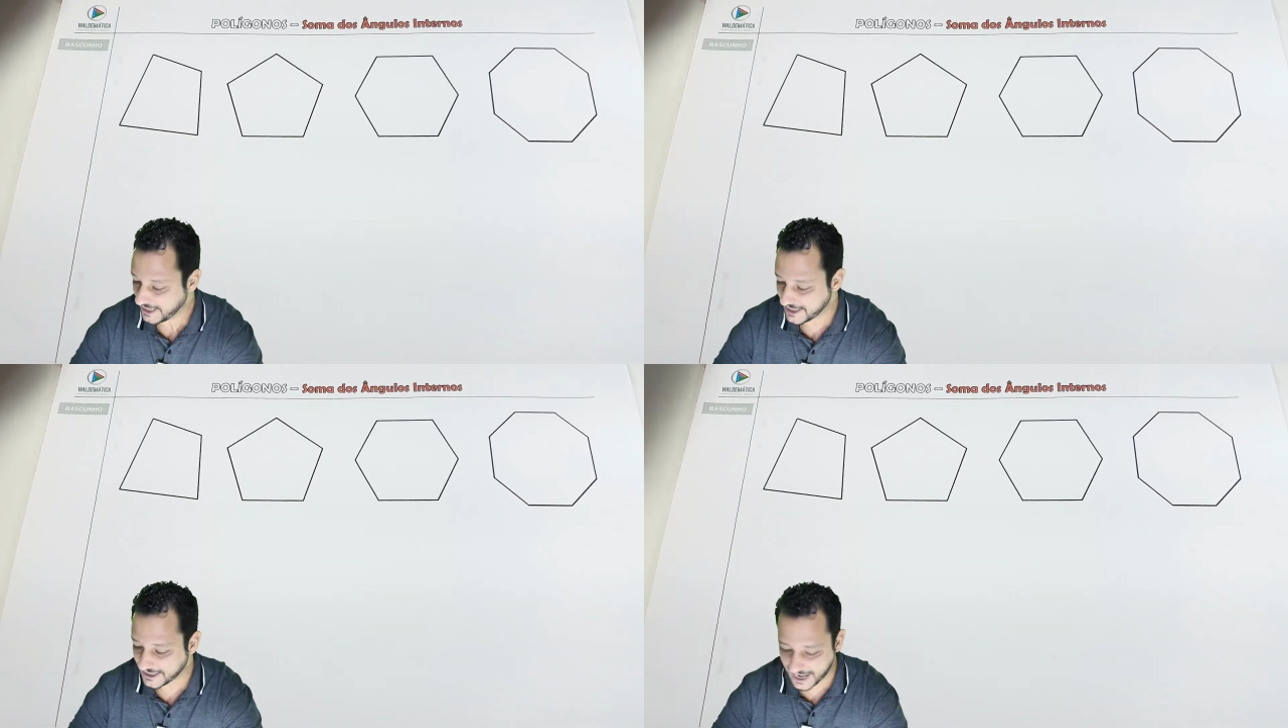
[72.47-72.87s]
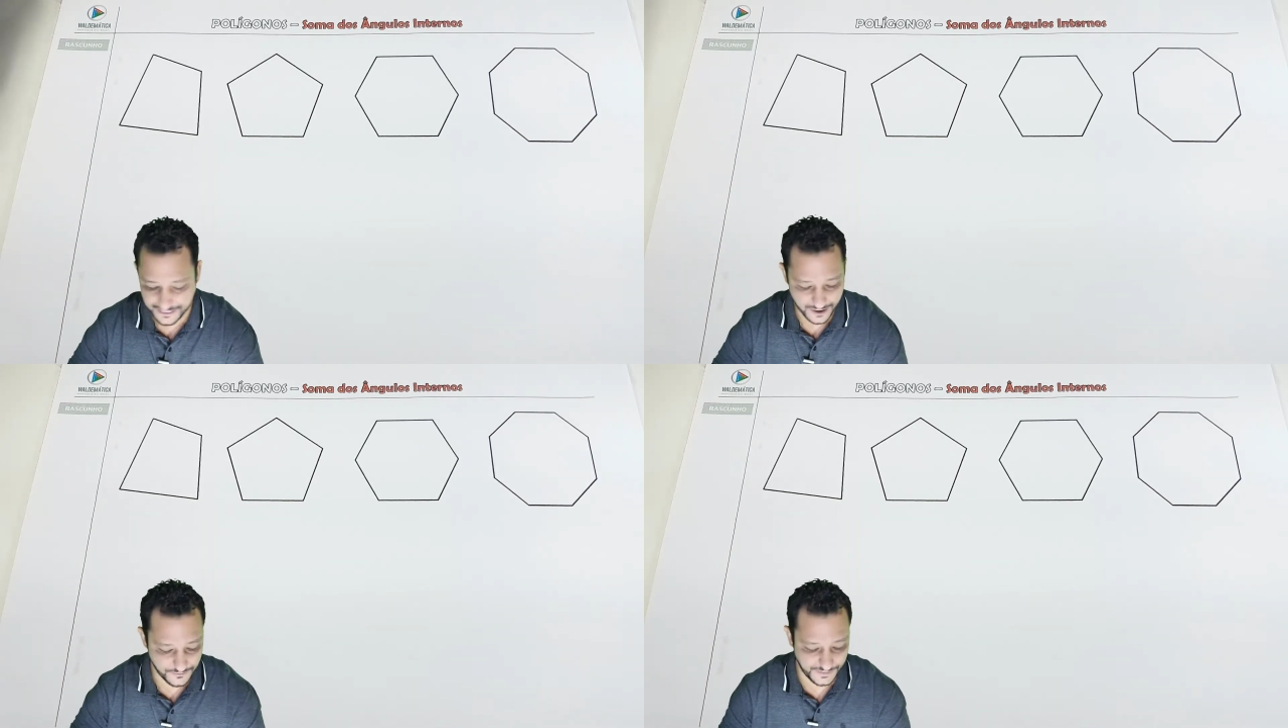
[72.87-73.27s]
Em
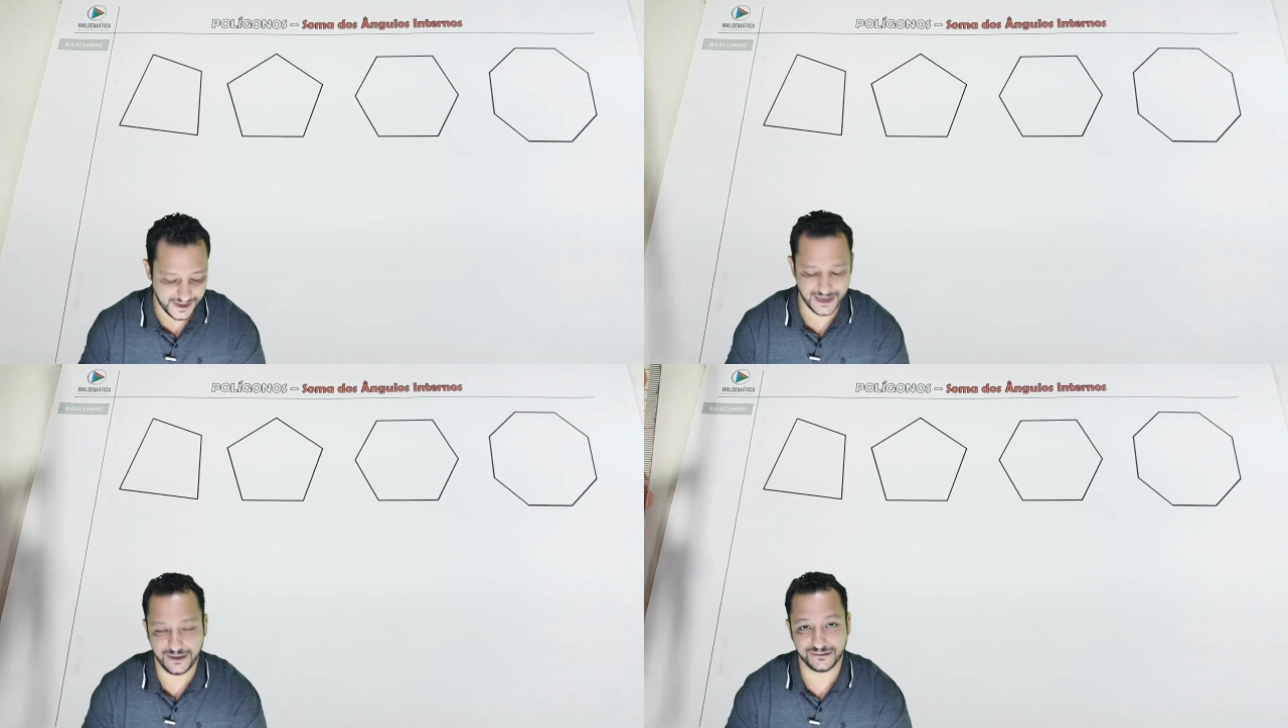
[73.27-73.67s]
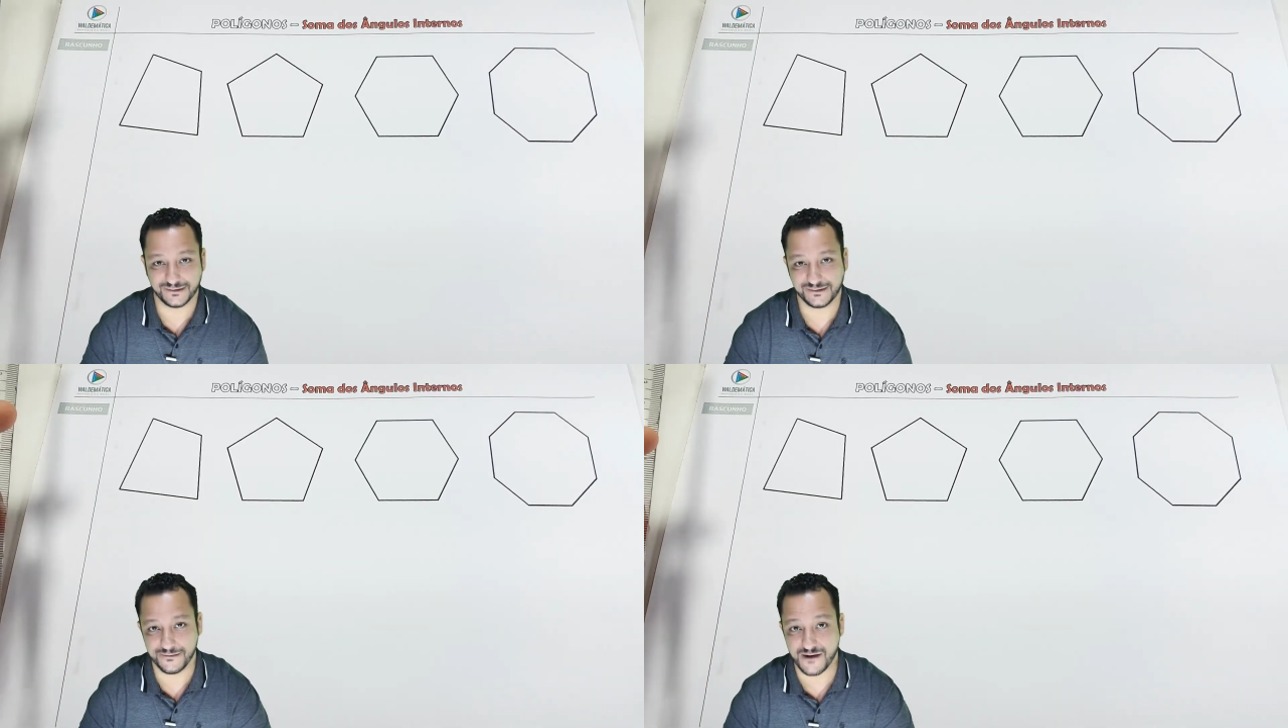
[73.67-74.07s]
cada um
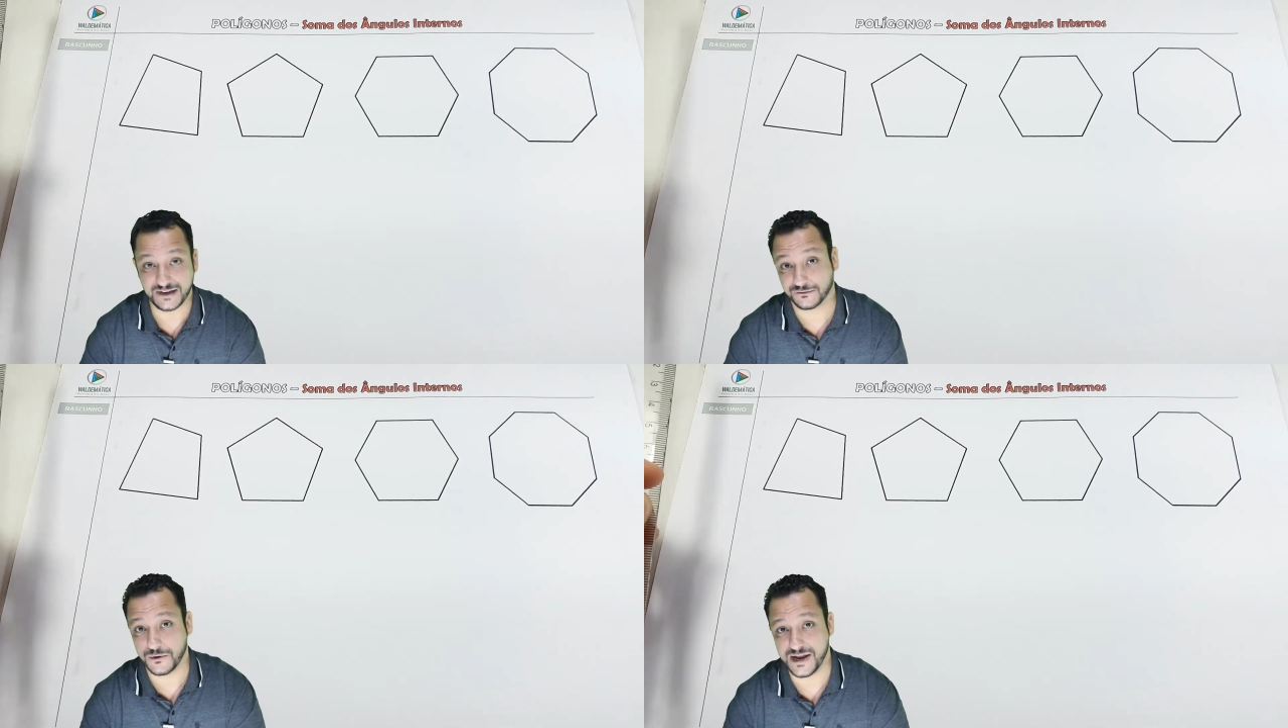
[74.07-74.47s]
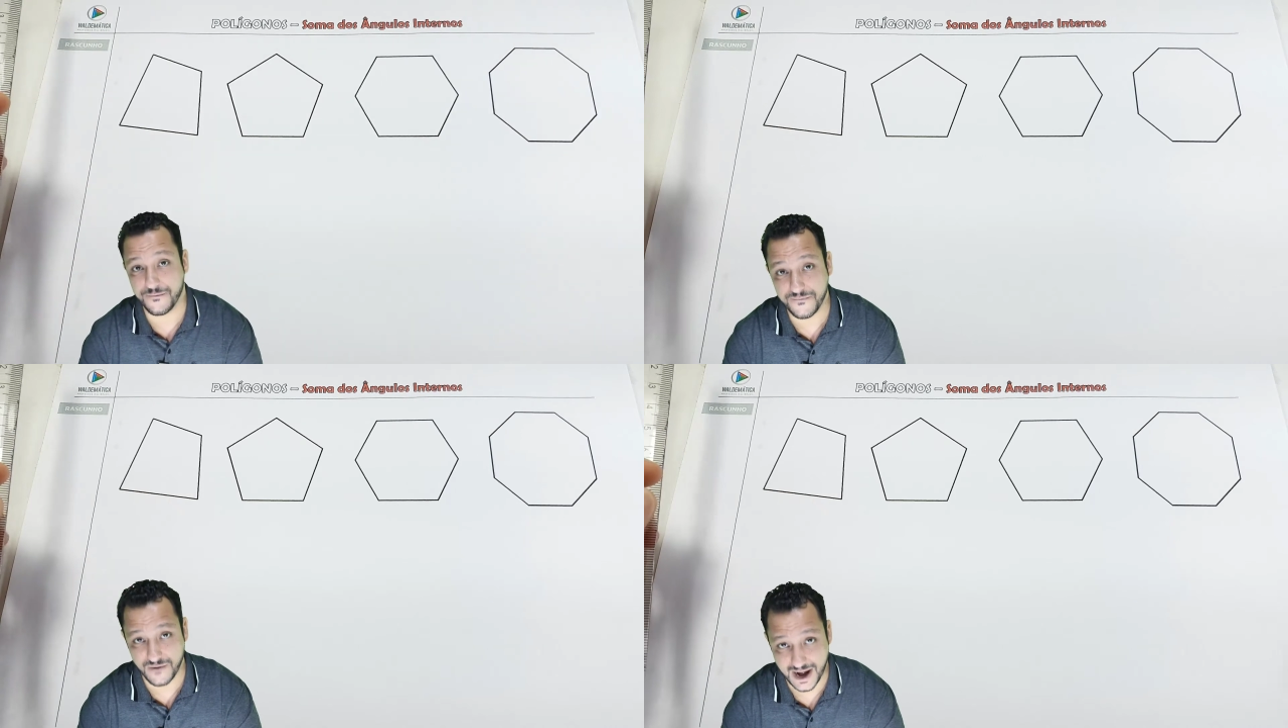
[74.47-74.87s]
deles, você vai escolher
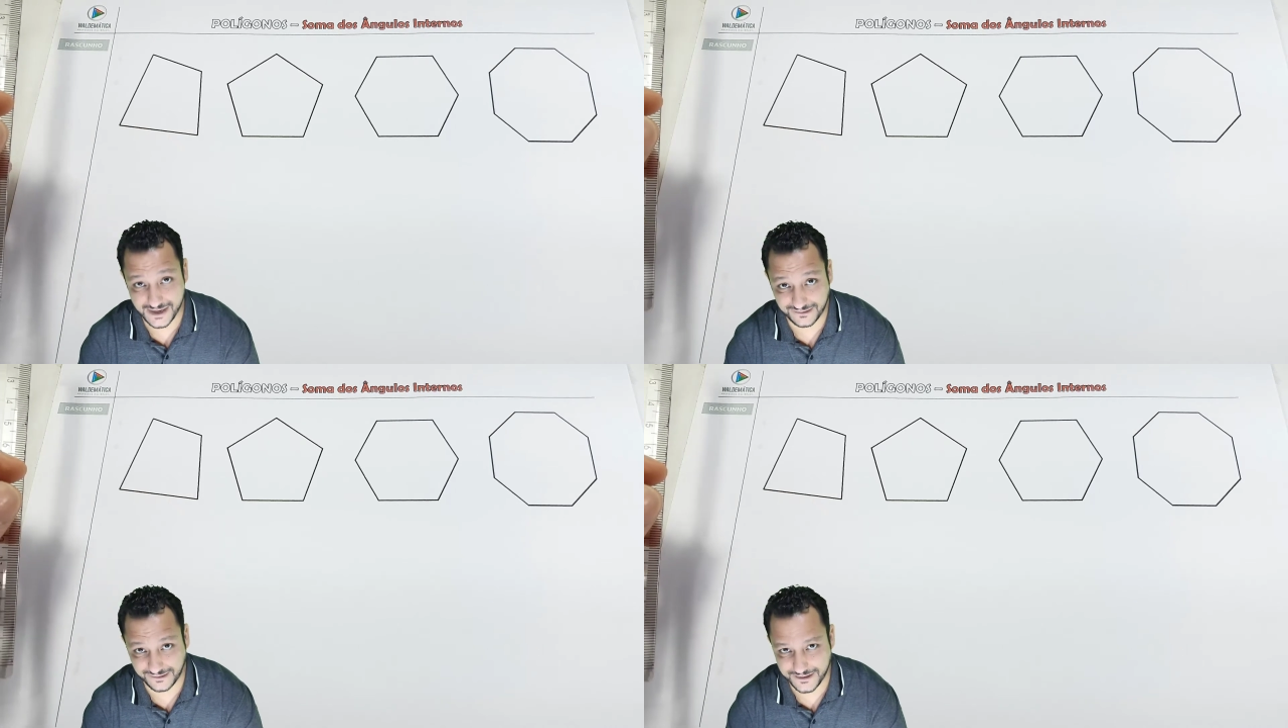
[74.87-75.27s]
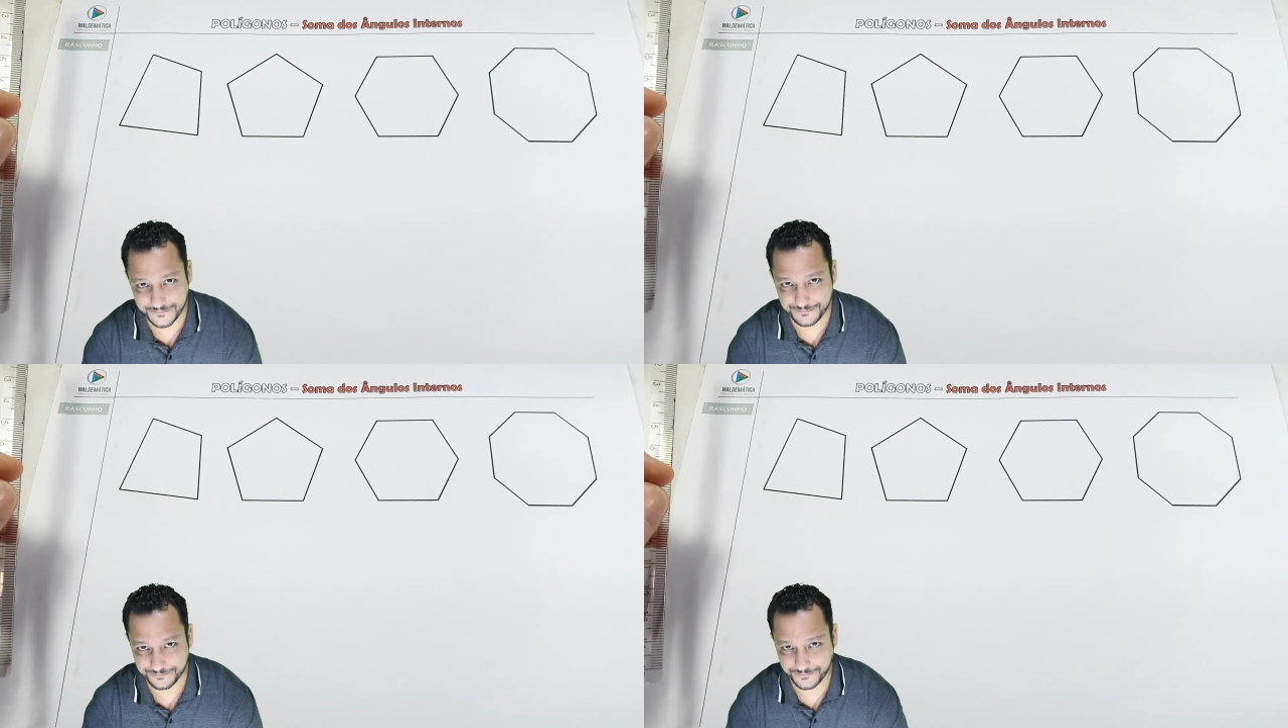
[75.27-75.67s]
um vértice